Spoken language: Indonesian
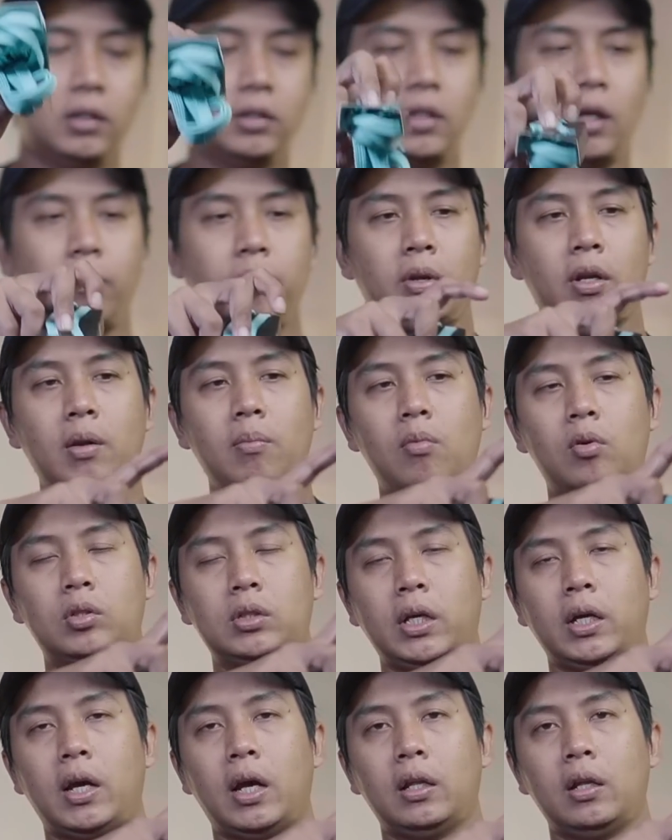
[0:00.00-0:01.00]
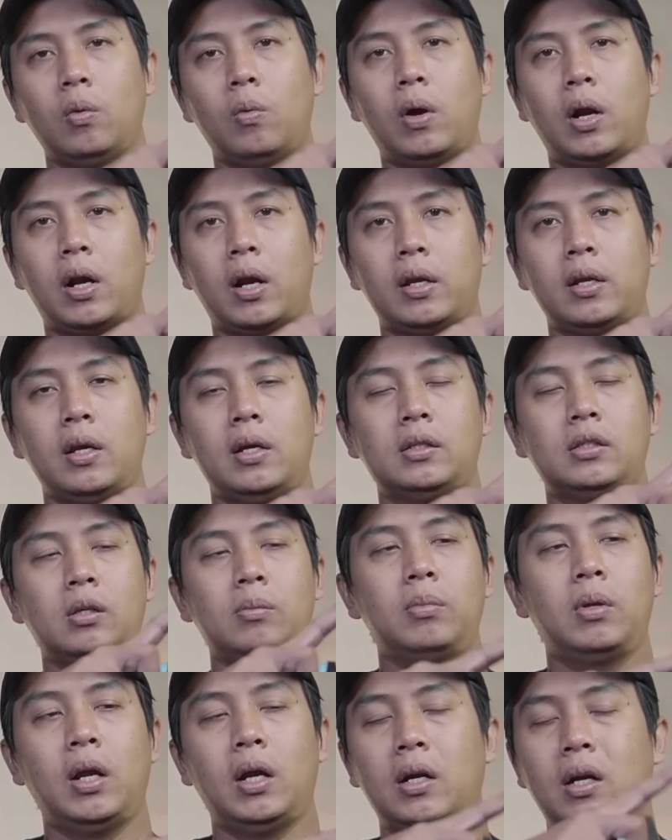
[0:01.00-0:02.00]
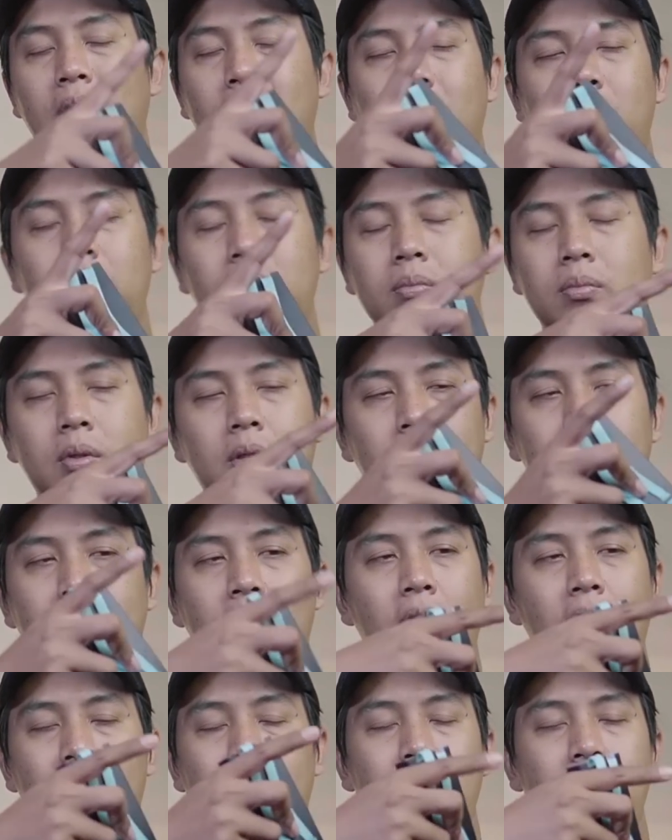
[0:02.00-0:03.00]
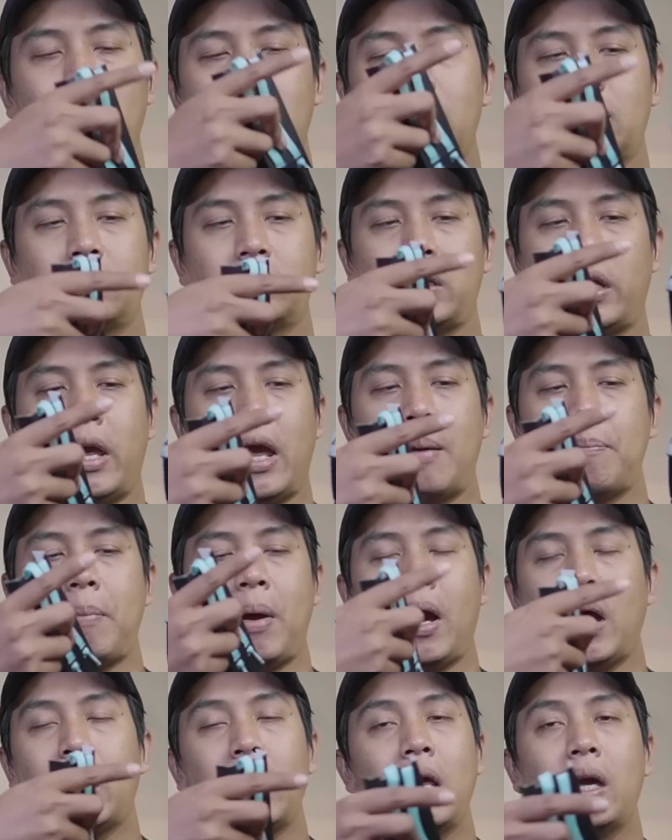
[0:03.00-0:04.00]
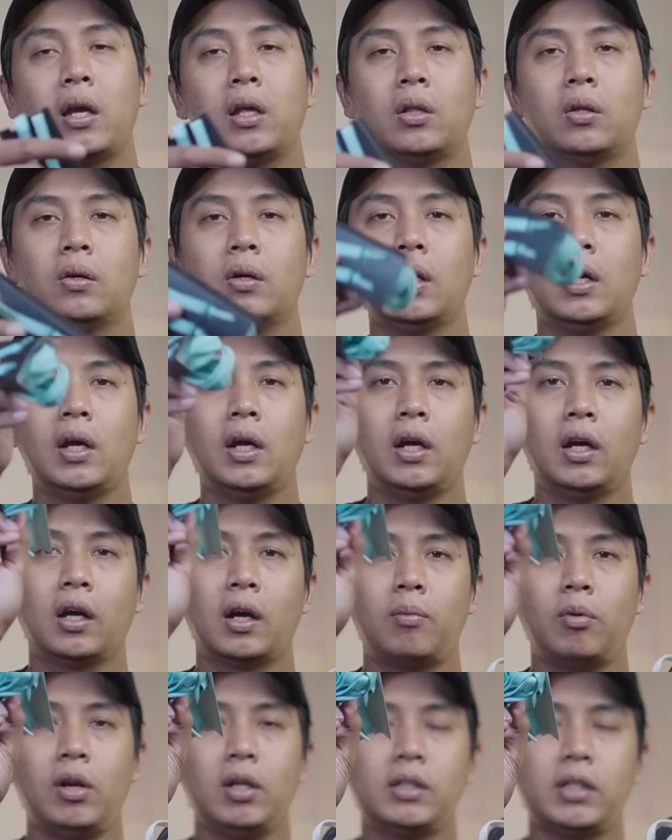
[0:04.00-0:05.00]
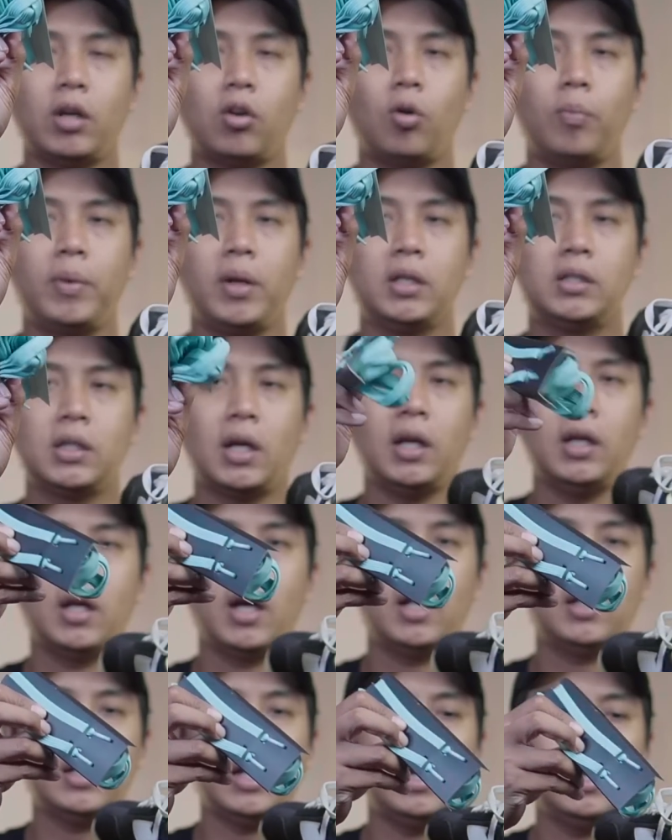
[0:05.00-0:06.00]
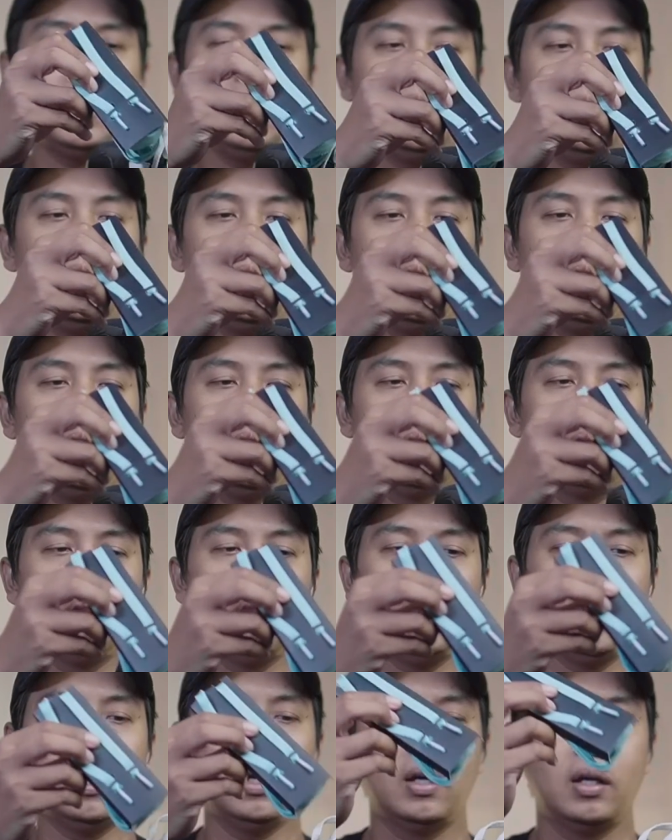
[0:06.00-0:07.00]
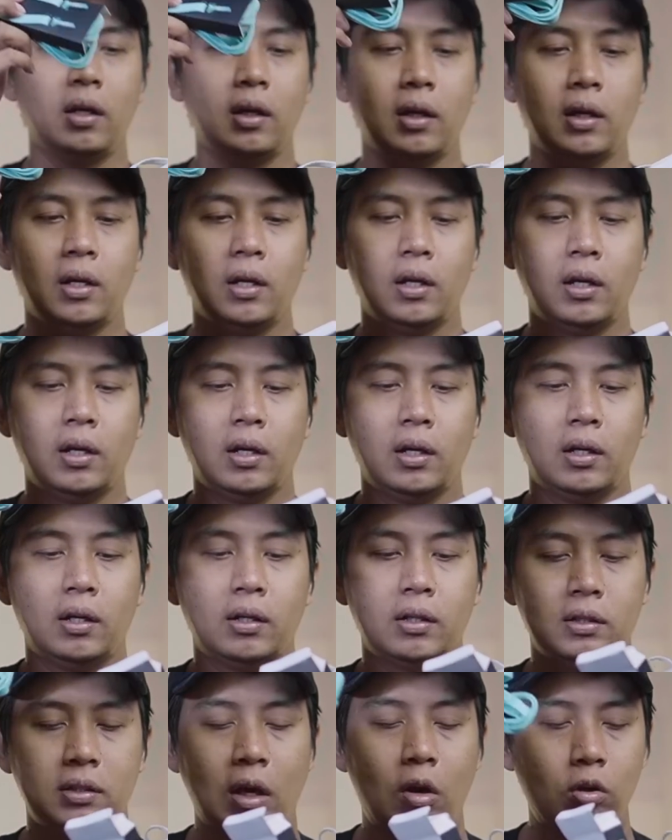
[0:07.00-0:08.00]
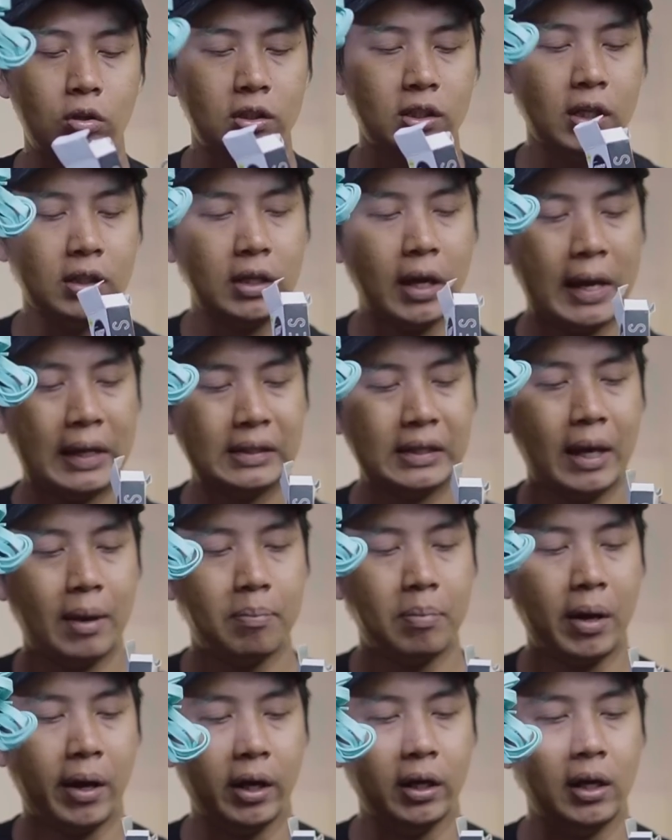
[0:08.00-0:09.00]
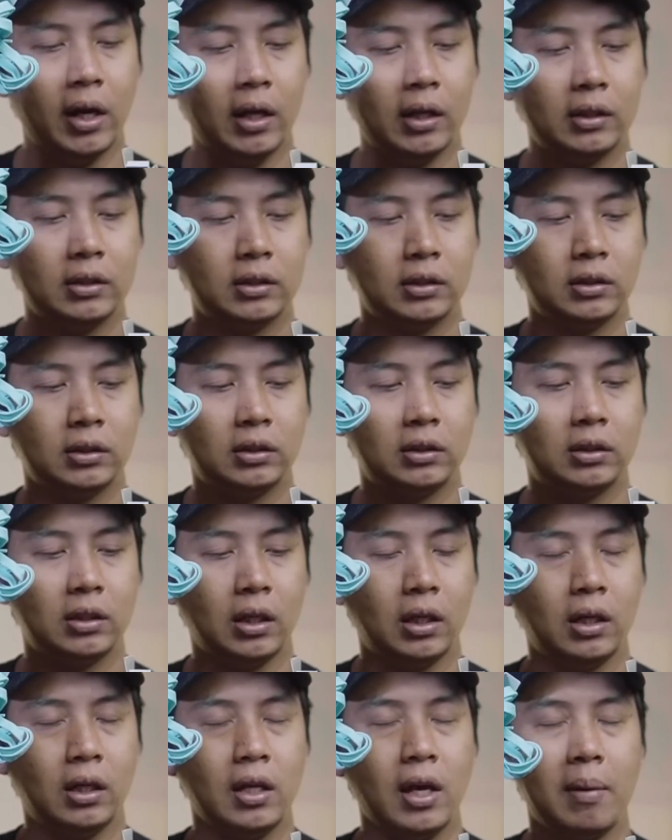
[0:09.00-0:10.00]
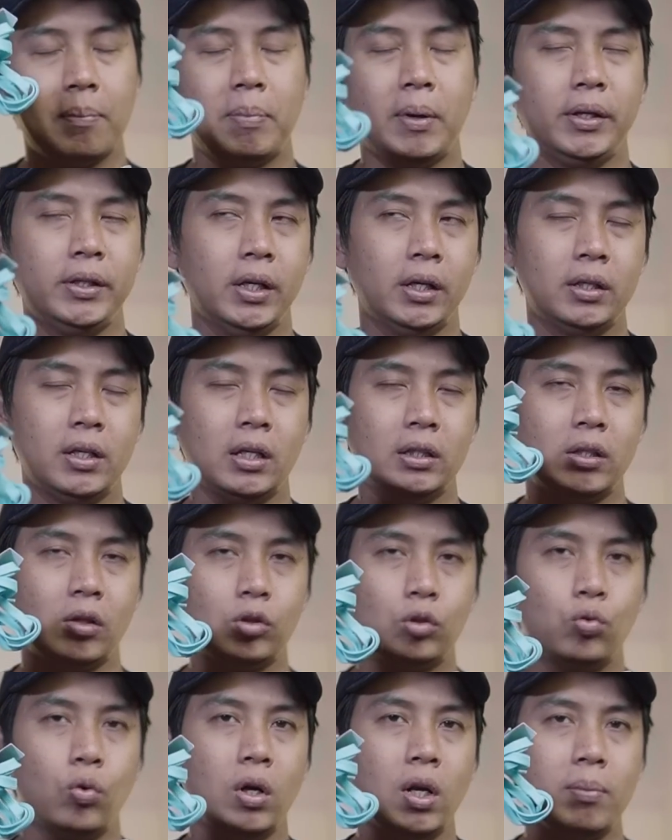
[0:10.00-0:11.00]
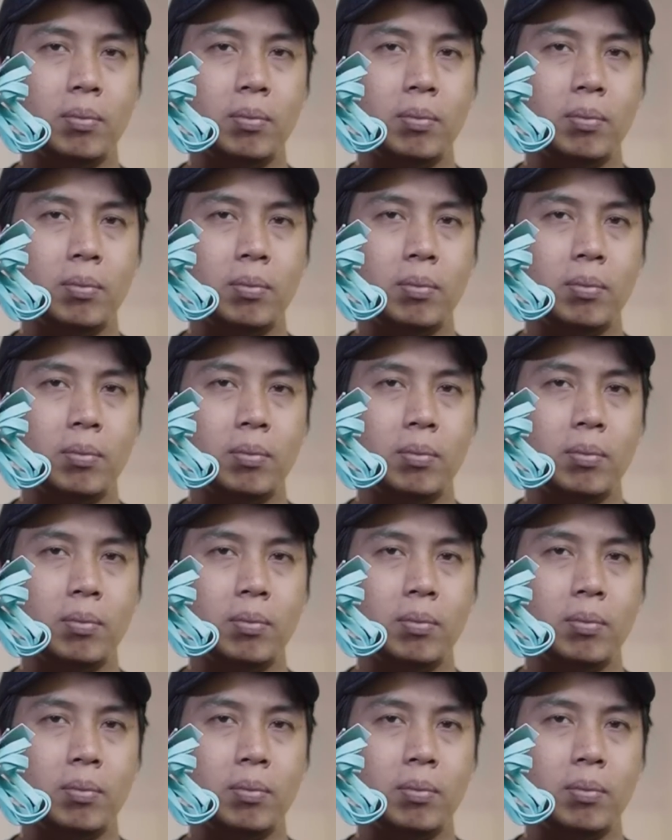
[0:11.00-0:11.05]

yang strapnya ini mau saya ganti warnanya sambil ada ya entah saya apakan lah gitu kemudian saya kombinasikan dengan tali ini gitu ya seharusnya yang saya pakai adalah uh, yang panjangnya 125